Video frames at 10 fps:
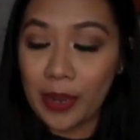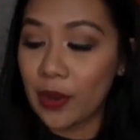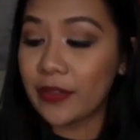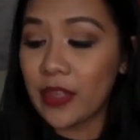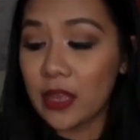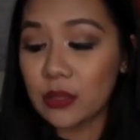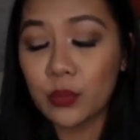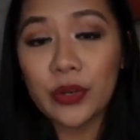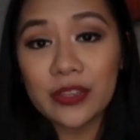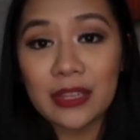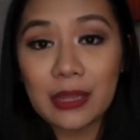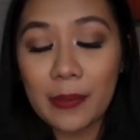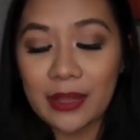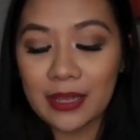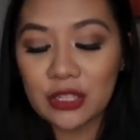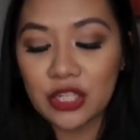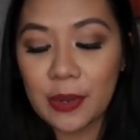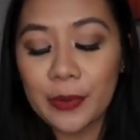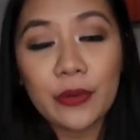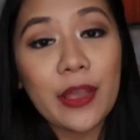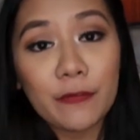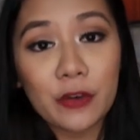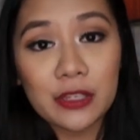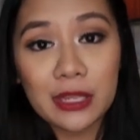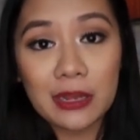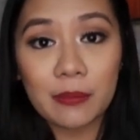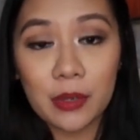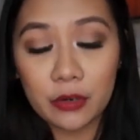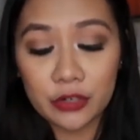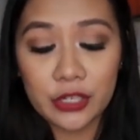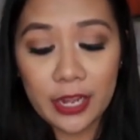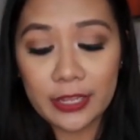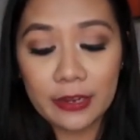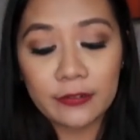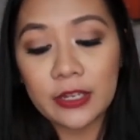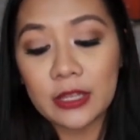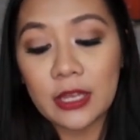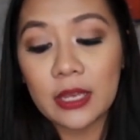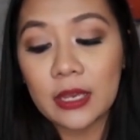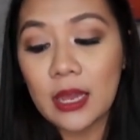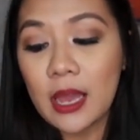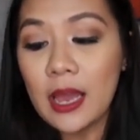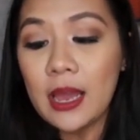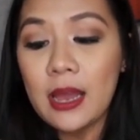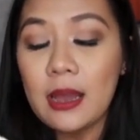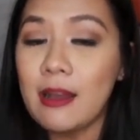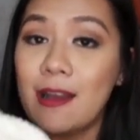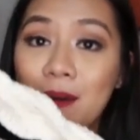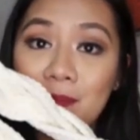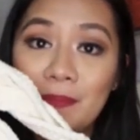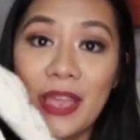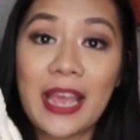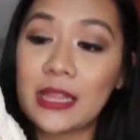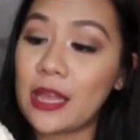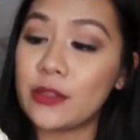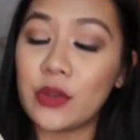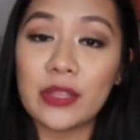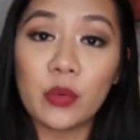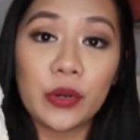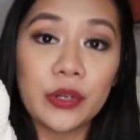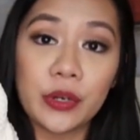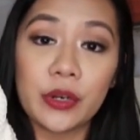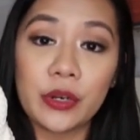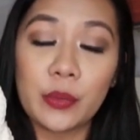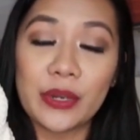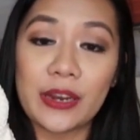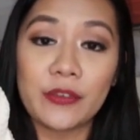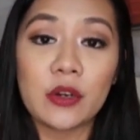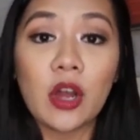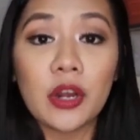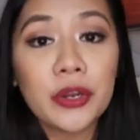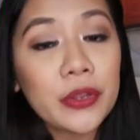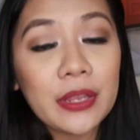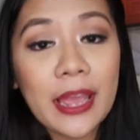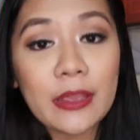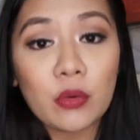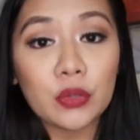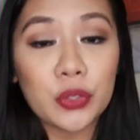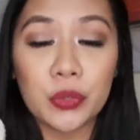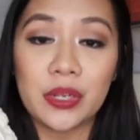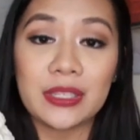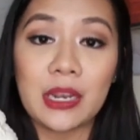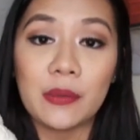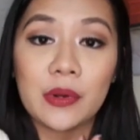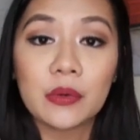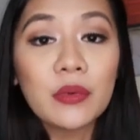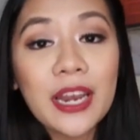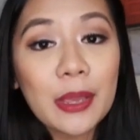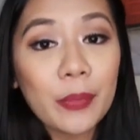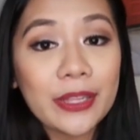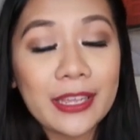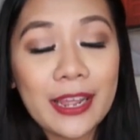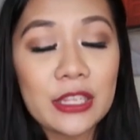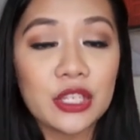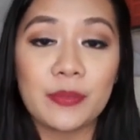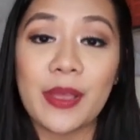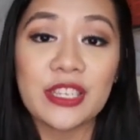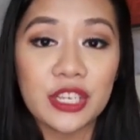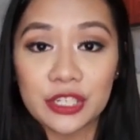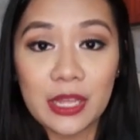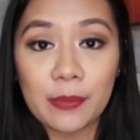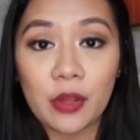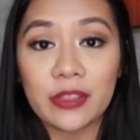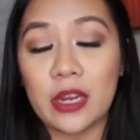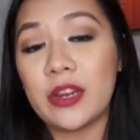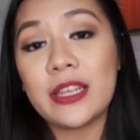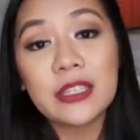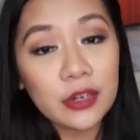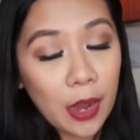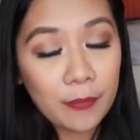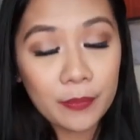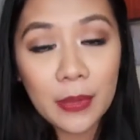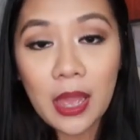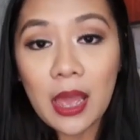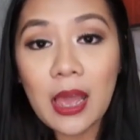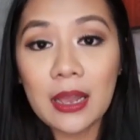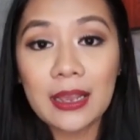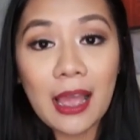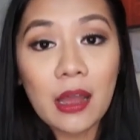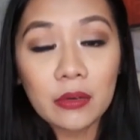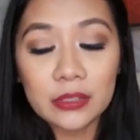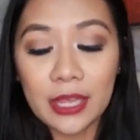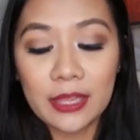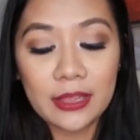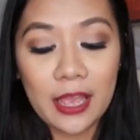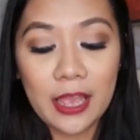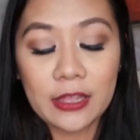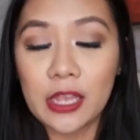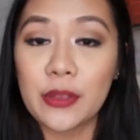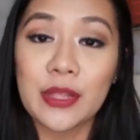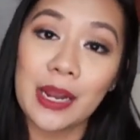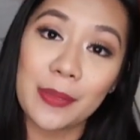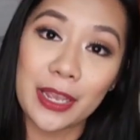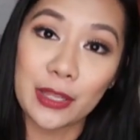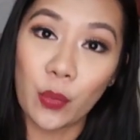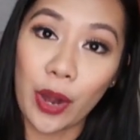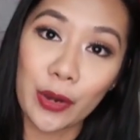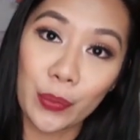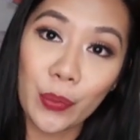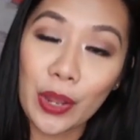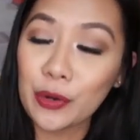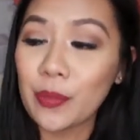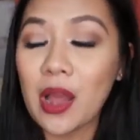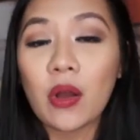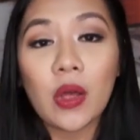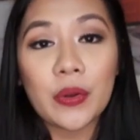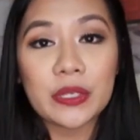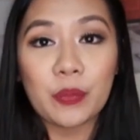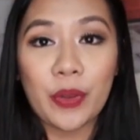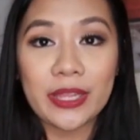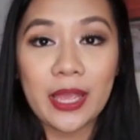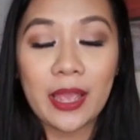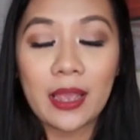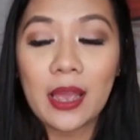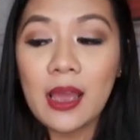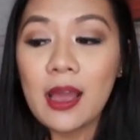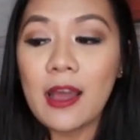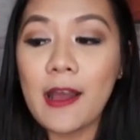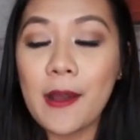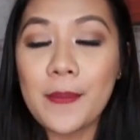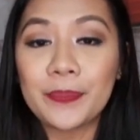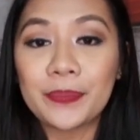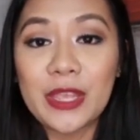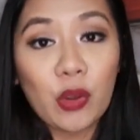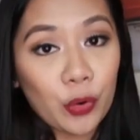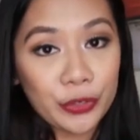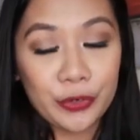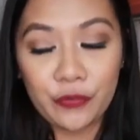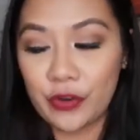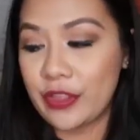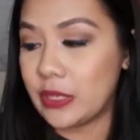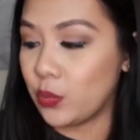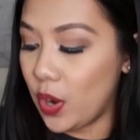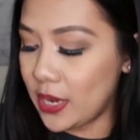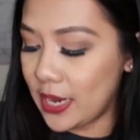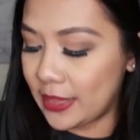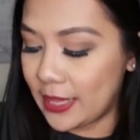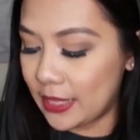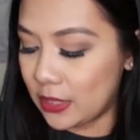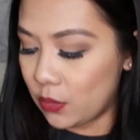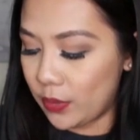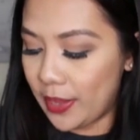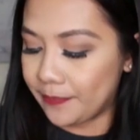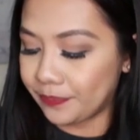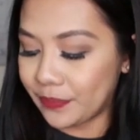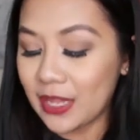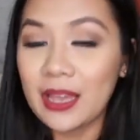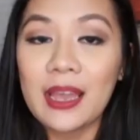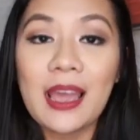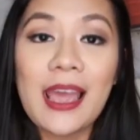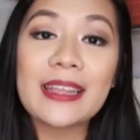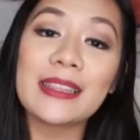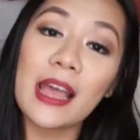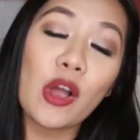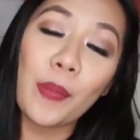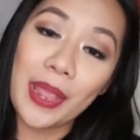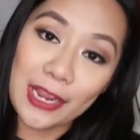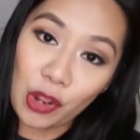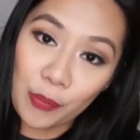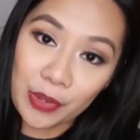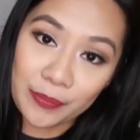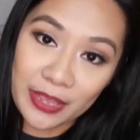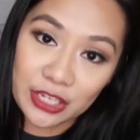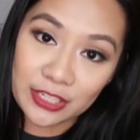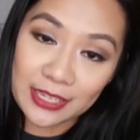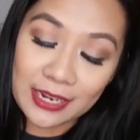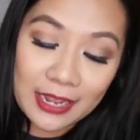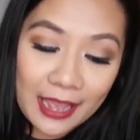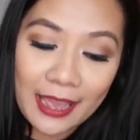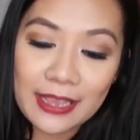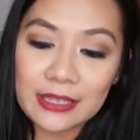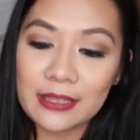Pero I think it's worth it naman kasi syempre yung effort din nilang mag-crochet and everything. Um, ayan, and you can order whatever color you like. Kung gusto nyo ng dalawang kulay, pwede rin. Just message them on their Instagram account and then kayo nilang mag-inquire kung anong mga colors yung pwedeng um, i-order for this one. And then, okay. At ako, mahilig ako mag-beach talaga, guys.